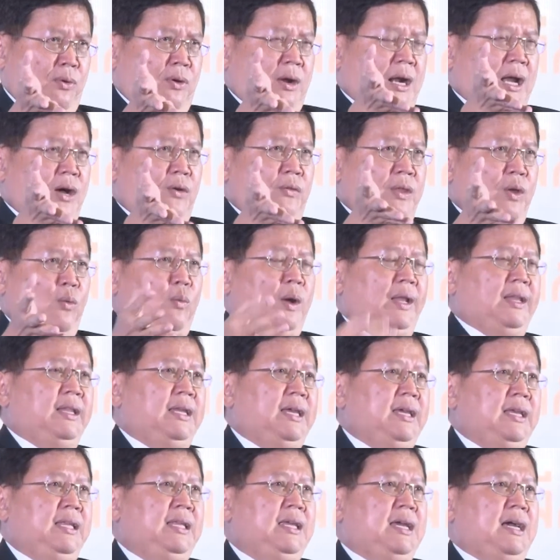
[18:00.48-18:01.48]
พวกเราในวัน
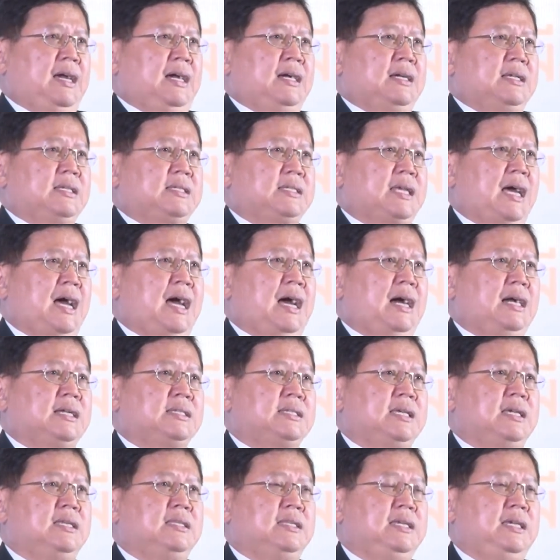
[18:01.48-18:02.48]
นี้เนี่ย สร้าง
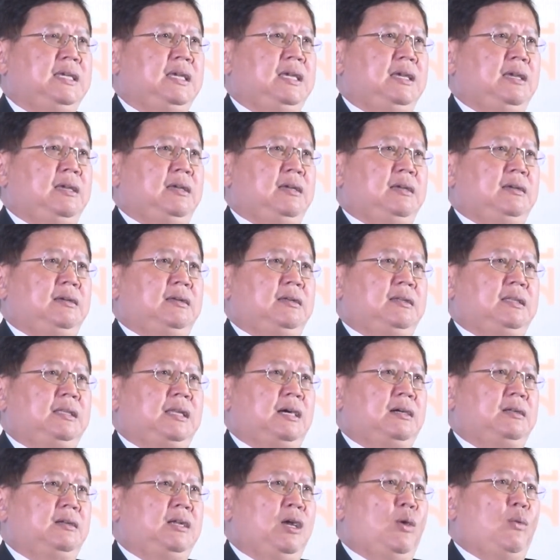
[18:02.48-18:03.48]
สิ่งที่
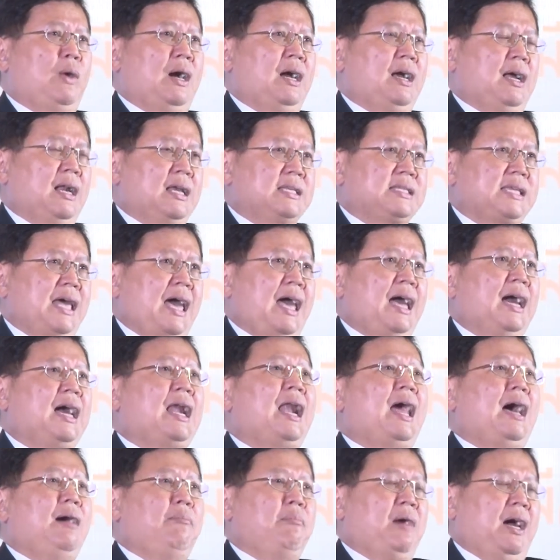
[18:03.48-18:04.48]
เราเรียกว่ากระแส
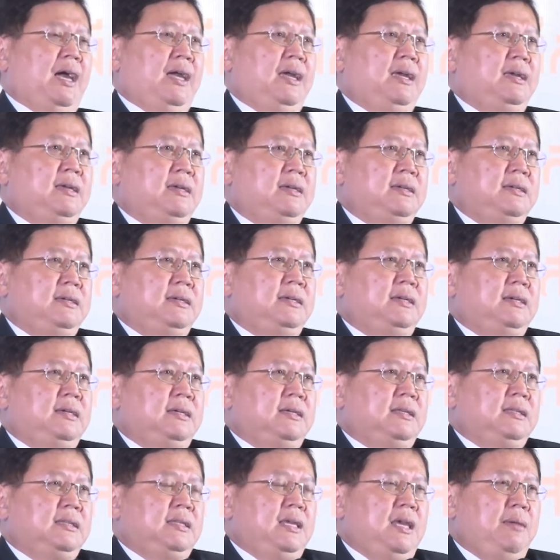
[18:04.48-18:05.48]
ครั้งใหม่
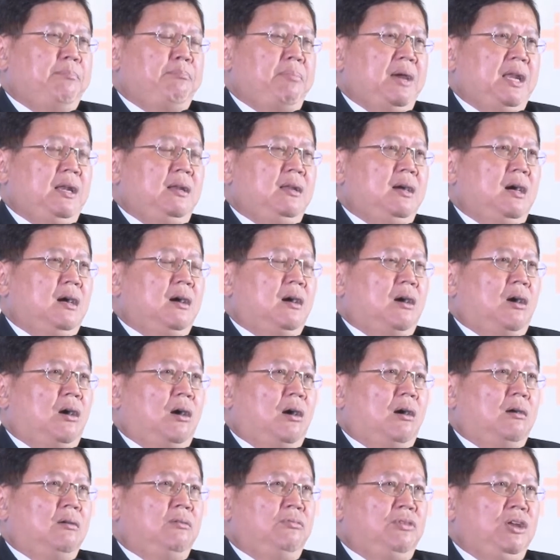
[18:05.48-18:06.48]
ที่เป็นเรื่องข
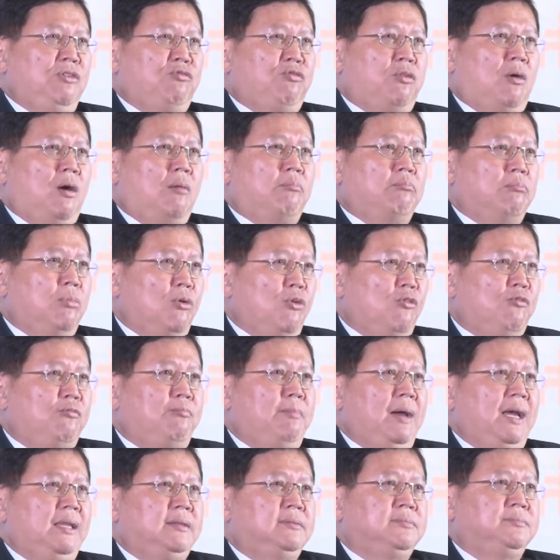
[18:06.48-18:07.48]
อง reform
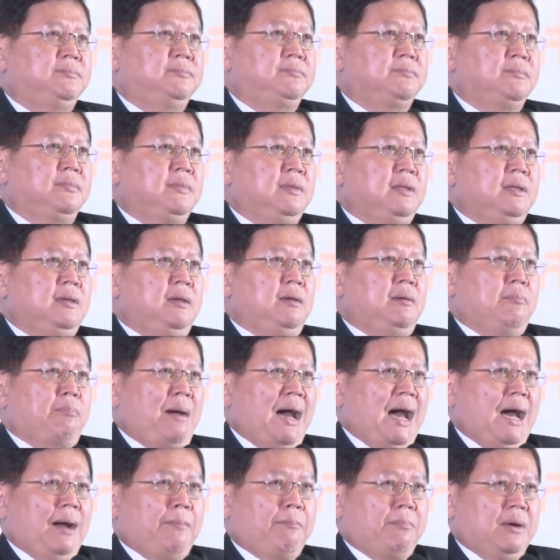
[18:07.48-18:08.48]
movement
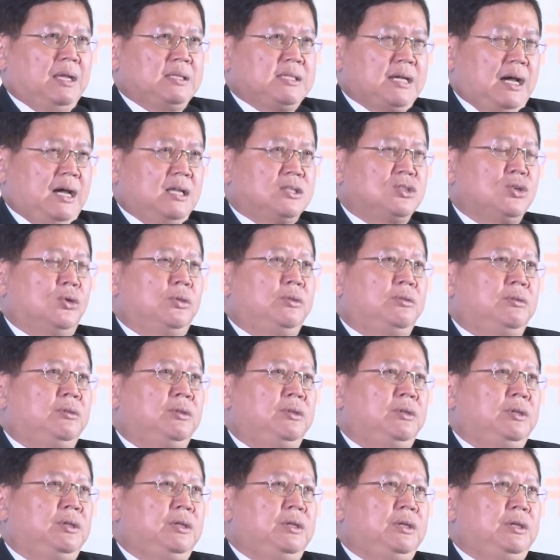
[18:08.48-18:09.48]
ภาคประชาชน
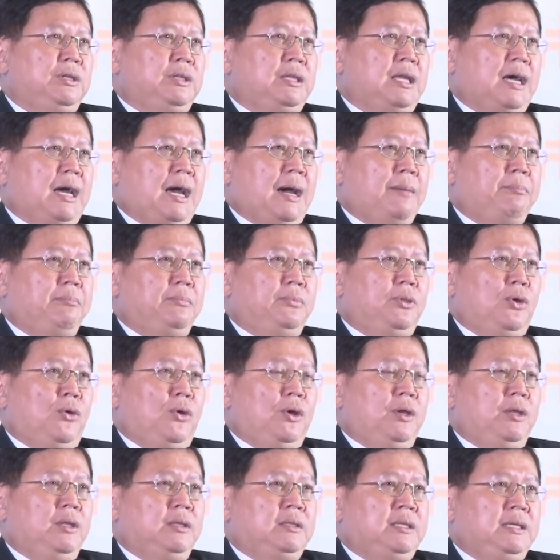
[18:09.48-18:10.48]
นะครับ โด
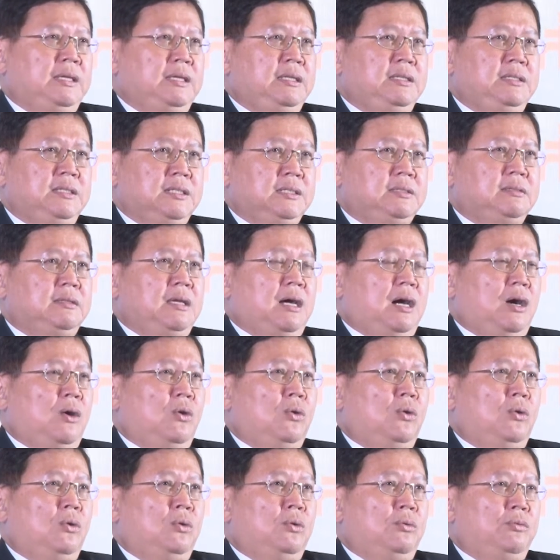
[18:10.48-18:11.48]
ยที่ยึดเอา
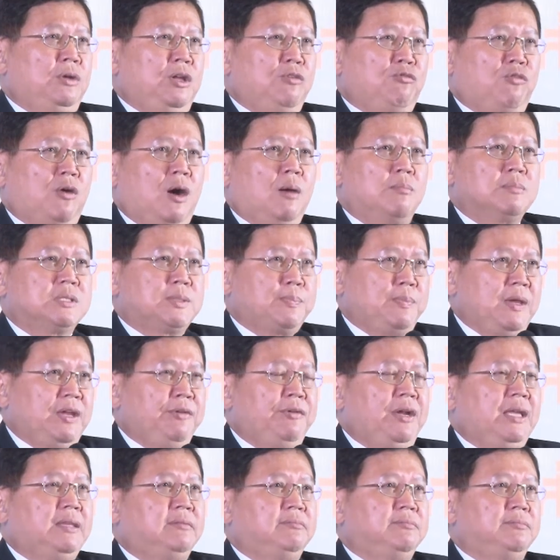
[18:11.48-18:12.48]
reform
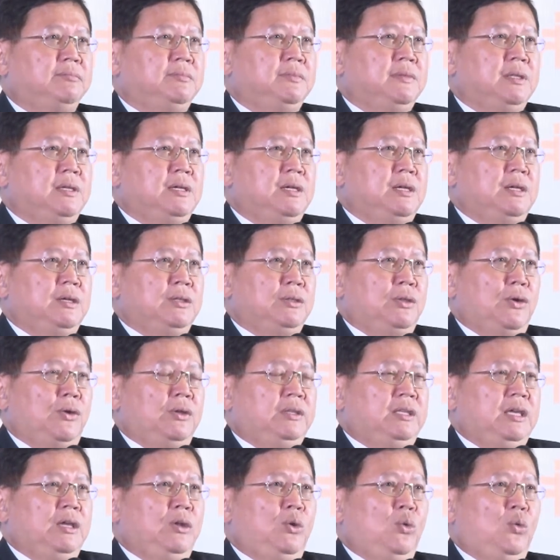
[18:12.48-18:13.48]
spirit โดย
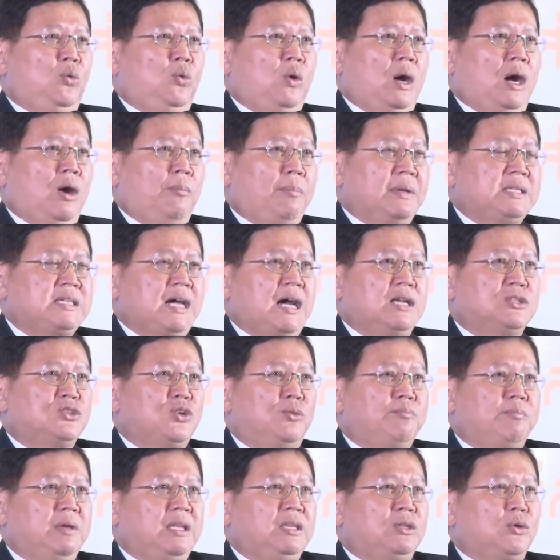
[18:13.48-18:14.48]
ที่รู้เอาประชาช
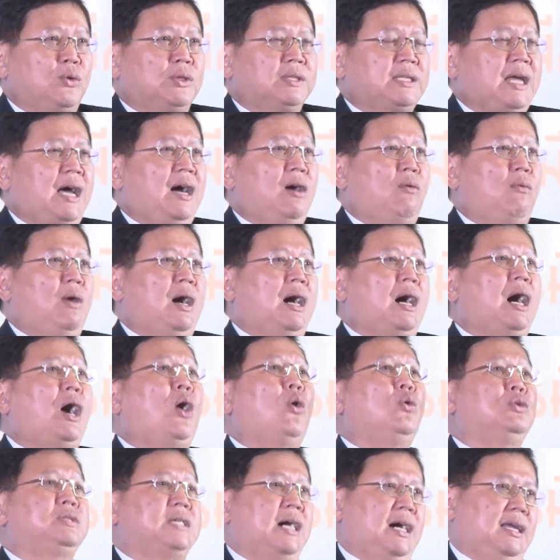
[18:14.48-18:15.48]
นเป็นตัวตั้งว่า
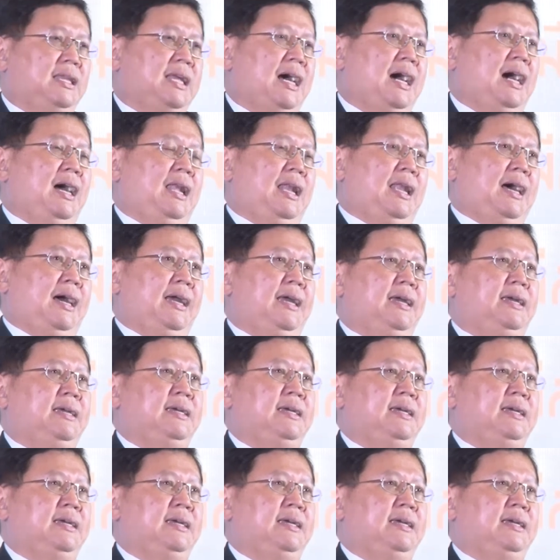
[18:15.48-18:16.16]
เขาจะได้อะไร